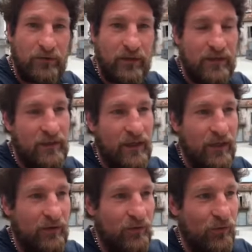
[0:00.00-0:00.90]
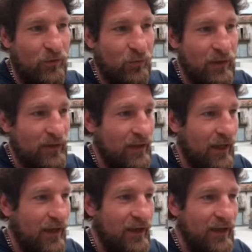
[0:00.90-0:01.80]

ci ha insegnato l'umiltà